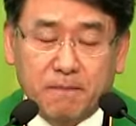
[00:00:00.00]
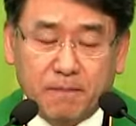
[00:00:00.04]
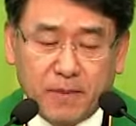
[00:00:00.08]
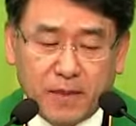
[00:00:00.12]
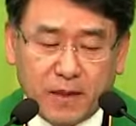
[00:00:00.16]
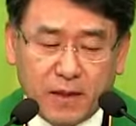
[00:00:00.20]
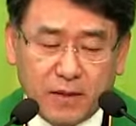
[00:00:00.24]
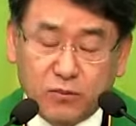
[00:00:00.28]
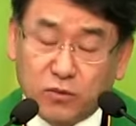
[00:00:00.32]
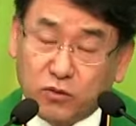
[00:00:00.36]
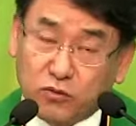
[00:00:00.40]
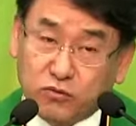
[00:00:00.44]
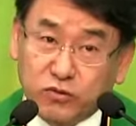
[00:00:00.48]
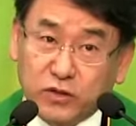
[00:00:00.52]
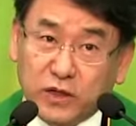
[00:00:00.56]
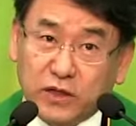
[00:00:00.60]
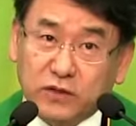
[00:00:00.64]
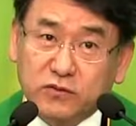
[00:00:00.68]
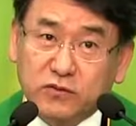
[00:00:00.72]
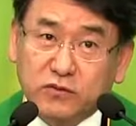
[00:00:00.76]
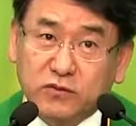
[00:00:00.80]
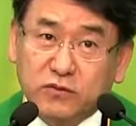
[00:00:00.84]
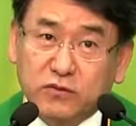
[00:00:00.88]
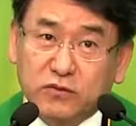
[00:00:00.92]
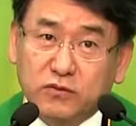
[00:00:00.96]
뭐
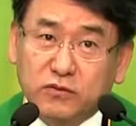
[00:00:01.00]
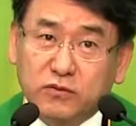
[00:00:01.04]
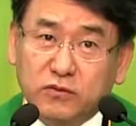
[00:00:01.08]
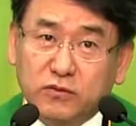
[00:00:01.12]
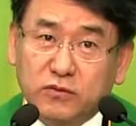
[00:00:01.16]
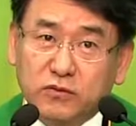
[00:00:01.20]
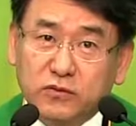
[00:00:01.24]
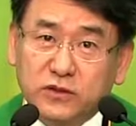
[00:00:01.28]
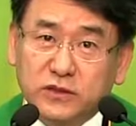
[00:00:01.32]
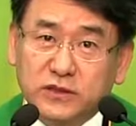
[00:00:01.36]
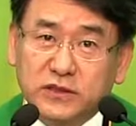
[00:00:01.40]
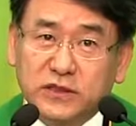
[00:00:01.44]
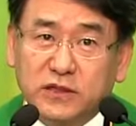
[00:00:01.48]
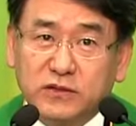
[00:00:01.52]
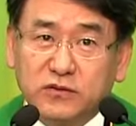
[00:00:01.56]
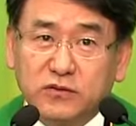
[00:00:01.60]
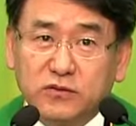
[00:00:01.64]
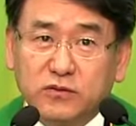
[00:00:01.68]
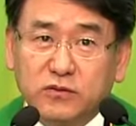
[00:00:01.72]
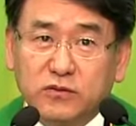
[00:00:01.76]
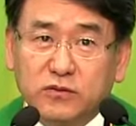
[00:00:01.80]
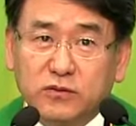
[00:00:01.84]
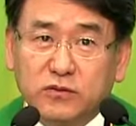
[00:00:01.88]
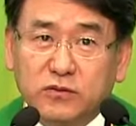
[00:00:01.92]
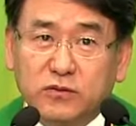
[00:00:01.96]
구약도 그렇고
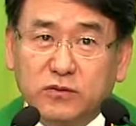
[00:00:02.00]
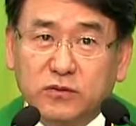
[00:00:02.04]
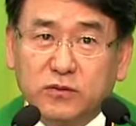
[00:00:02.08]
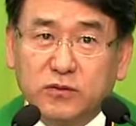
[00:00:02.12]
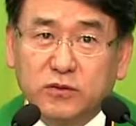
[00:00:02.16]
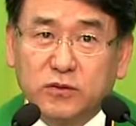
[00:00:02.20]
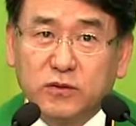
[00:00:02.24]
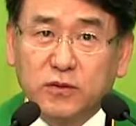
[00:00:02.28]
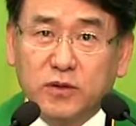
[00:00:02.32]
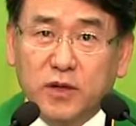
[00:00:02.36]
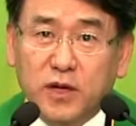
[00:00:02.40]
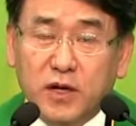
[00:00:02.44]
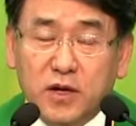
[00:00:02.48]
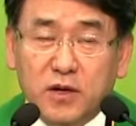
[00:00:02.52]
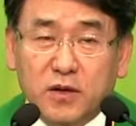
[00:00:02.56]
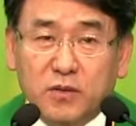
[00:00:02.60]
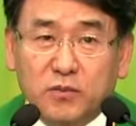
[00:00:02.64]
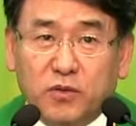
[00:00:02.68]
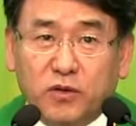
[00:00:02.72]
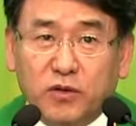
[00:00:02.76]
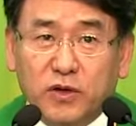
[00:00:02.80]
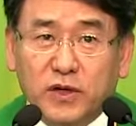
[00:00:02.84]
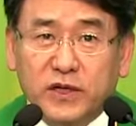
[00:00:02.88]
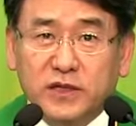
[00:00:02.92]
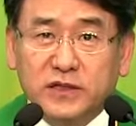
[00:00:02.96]
신약도 그렇고
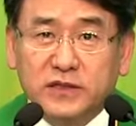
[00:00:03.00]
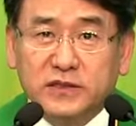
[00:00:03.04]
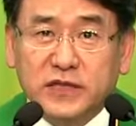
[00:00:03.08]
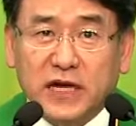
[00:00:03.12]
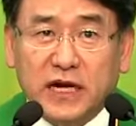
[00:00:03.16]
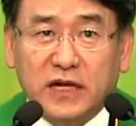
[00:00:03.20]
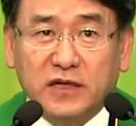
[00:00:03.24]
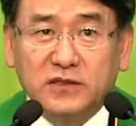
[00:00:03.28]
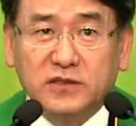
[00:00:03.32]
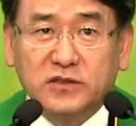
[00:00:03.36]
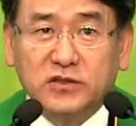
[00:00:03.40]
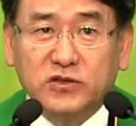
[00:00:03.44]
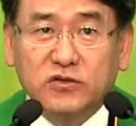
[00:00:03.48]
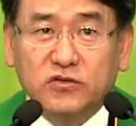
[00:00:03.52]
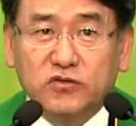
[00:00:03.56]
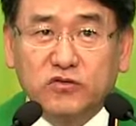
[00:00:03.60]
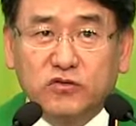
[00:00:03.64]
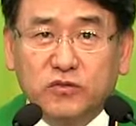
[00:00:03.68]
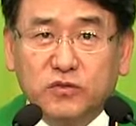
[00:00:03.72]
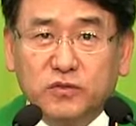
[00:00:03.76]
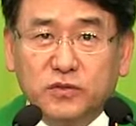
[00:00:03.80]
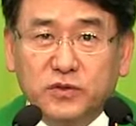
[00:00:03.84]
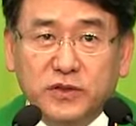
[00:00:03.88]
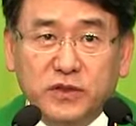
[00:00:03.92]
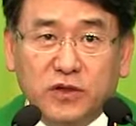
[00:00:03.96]
본래 장절
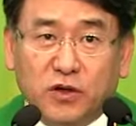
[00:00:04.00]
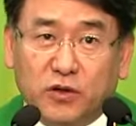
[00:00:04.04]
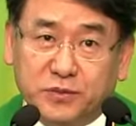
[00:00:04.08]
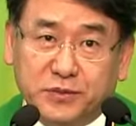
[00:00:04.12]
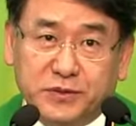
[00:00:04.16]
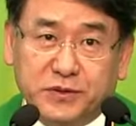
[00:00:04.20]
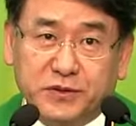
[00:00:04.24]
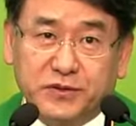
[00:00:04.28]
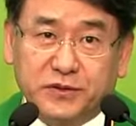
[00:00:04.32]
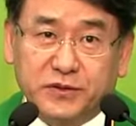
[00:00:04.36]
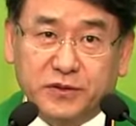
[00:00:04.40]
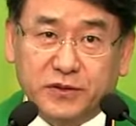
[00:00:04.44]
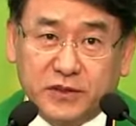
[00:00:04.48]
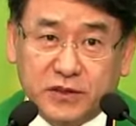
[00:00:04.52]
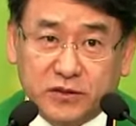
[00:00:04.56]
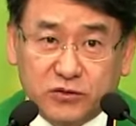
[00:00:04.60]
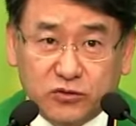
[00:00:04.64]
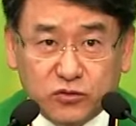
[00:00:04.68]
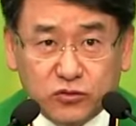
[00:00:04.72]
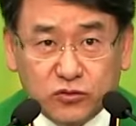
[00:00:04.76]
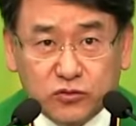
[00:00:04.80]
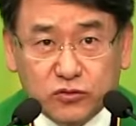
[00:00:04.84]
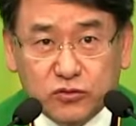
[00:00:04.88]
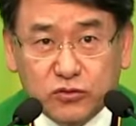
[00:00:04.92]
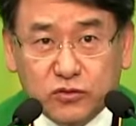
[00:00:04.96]
구분이 없었어요. 그냥
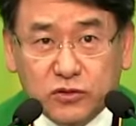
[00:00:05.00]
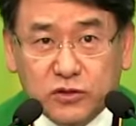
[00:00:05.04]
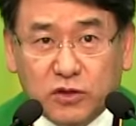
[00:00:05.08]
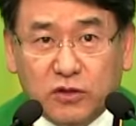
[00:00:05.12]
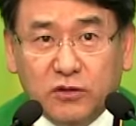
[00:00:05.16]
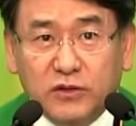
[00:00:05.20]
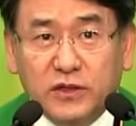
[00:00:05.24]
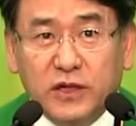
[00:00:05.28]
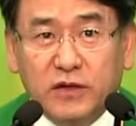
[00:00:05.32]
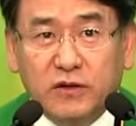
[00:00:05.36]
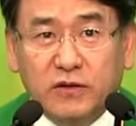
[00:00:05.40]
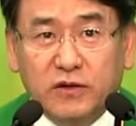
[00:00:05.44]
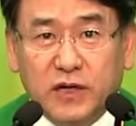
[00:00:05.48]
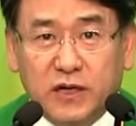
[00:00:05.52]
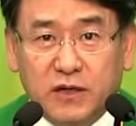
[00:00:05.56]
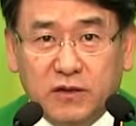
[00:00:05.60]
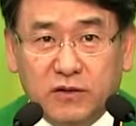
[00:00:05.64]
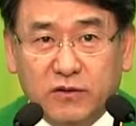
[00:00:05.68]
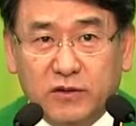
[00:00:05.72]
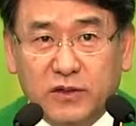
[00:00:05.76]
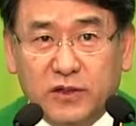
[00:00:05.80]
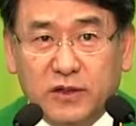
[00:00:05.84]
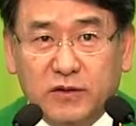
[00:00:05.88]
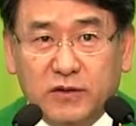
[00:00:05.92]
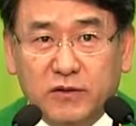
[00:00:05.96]
쭉써 내려간
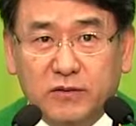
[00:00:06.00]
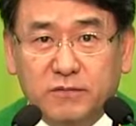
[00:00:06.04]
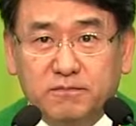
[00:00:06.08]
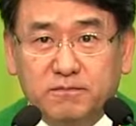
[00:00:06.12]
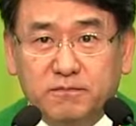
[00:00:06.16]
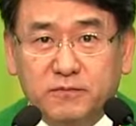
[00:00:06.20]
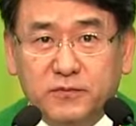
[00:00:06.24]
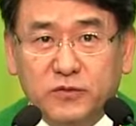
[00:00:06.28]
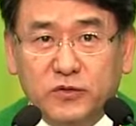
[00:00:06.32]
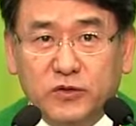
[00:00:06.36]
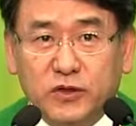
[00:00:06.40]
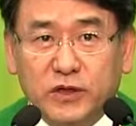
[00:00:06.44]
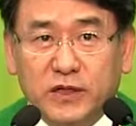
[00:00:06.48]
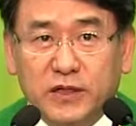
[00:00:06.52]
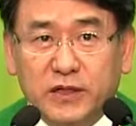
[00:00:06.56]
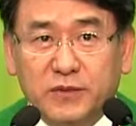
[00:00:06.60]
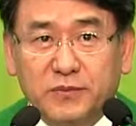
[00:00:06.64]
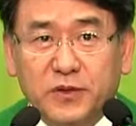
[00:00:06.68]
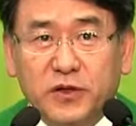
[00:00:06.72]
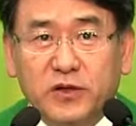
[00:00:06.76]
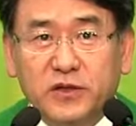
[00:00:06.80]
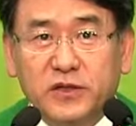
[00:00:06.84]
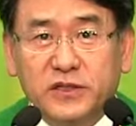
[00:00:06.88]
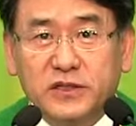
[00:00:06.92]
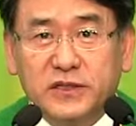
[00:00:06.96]
거예요. 우리가
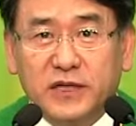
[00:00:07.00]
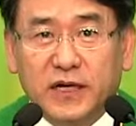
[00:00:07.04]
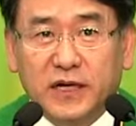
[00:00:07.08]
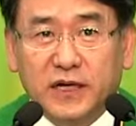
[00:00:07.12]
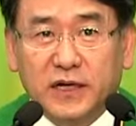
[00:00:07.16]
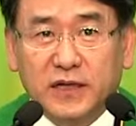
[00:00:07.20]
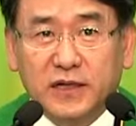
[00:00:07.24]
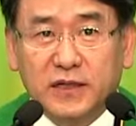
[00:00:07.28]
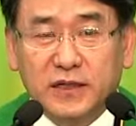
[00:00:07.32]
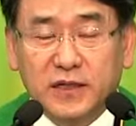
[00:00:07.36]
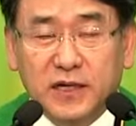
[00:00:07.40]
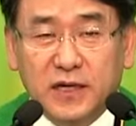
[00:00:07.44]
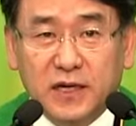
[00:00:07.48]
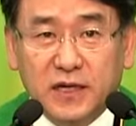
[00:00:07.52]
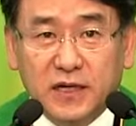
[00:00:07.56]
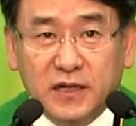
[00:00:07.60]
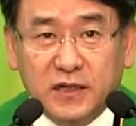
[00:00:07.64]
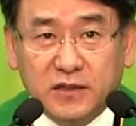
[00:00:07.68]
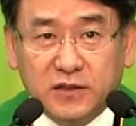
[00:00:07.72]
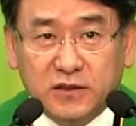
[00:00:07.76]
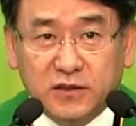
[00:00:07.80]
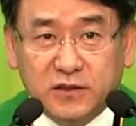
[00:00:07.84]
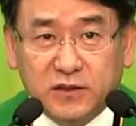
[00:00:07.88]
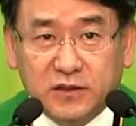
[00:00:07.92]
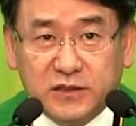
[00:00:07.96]
편의상
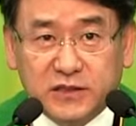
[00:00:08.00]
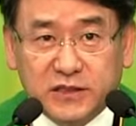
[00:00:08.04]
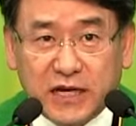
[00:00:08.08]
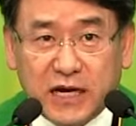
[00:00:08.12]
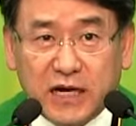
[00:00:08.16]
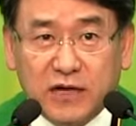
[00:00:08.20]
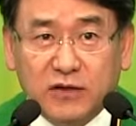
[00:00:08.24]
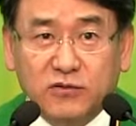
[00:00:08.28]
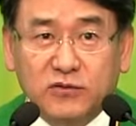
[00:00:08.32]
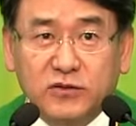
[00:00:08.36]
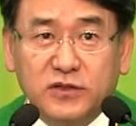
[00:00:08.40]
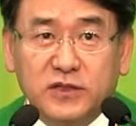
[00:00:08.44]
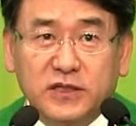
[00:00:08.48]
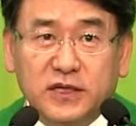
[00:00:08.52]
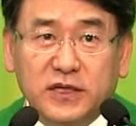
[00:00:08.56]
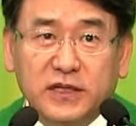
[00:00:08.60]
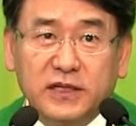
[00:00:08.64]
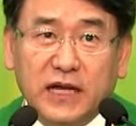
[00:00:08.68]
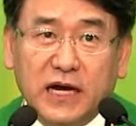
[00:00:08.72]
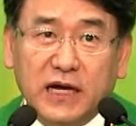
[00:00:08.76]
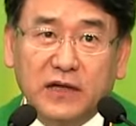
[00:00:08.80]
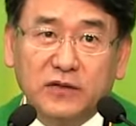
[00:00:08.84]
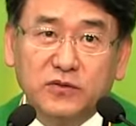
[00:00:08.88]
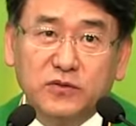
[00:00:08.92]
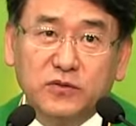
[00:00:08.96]
그걸 장으로 이렇게
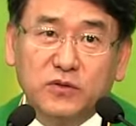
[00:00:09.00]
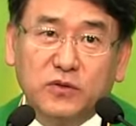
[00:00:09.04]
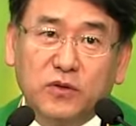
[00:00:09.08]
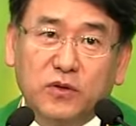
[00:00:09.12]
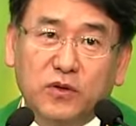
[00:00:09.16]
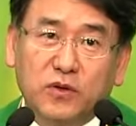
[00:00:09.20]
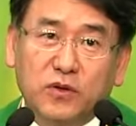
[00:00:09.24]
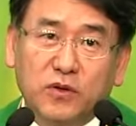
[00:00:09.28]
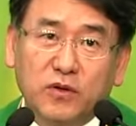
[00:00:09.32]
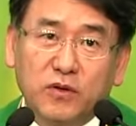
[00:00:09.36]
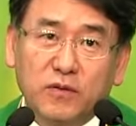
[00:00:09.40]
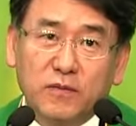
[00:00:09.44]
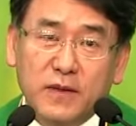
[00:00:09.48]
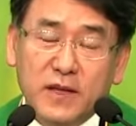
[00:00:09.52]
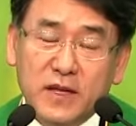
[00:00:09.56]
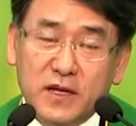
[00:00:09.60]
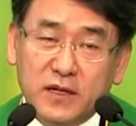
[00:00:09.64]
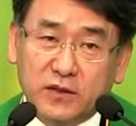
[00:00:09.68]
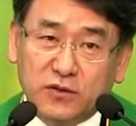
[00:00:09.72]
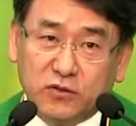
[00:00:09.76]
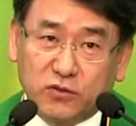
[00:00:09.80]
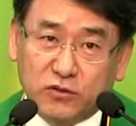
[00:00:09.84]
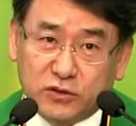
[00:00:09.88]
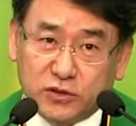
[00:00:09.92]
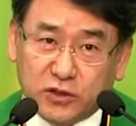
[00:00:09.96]
나누고
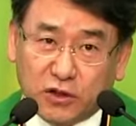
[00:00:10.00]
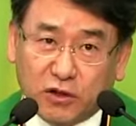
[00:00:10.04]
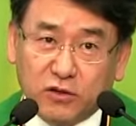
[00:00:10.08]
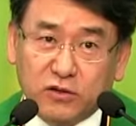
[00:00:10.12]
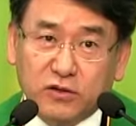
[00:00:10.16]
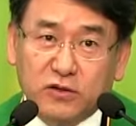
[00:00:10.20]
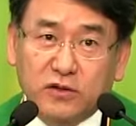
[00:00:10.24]
또 절을